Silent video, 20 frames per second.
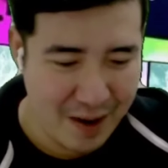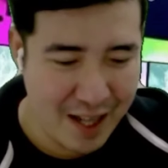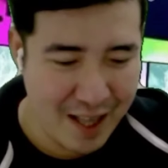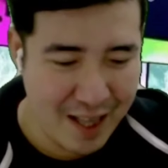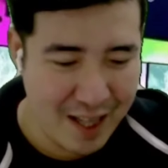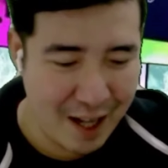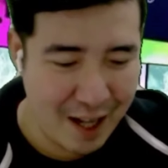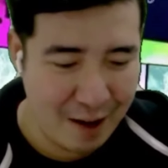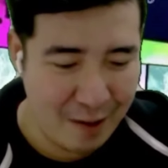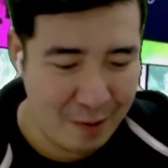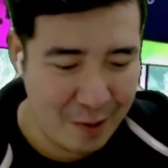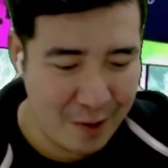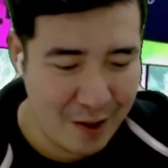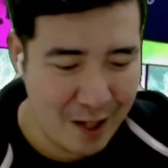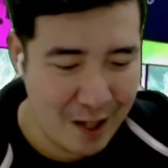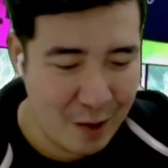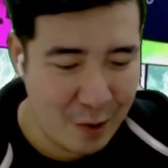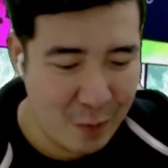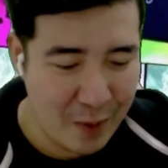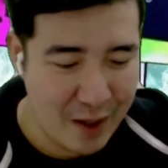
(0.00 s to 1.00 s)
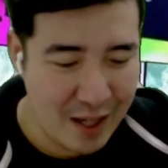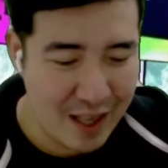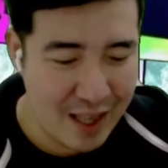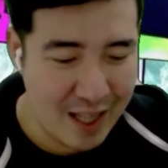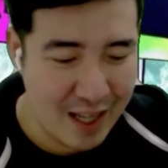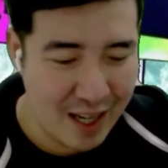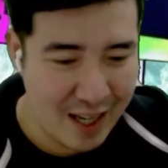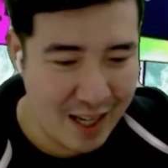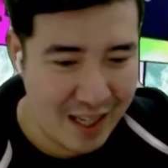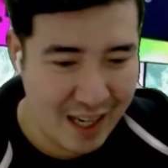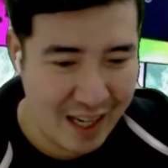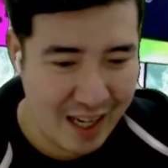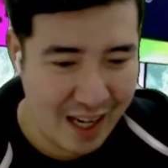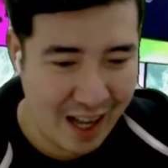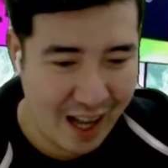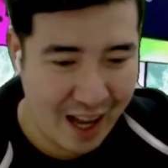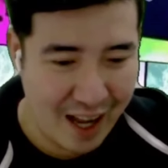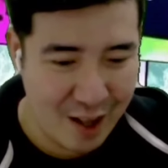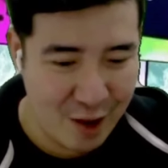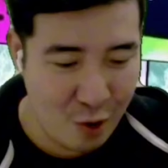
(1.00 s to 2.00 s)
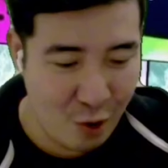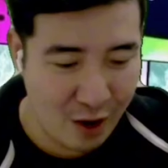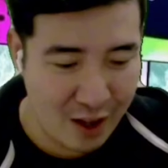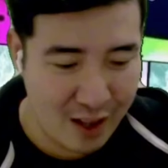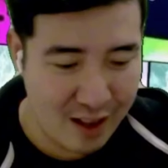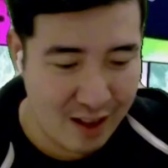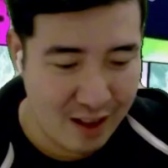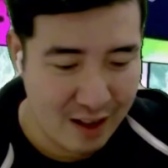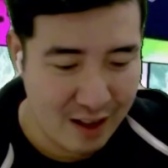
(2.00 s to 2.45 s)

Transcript: Bakit ganun? Hindi ko pa rin sila kilala. Char.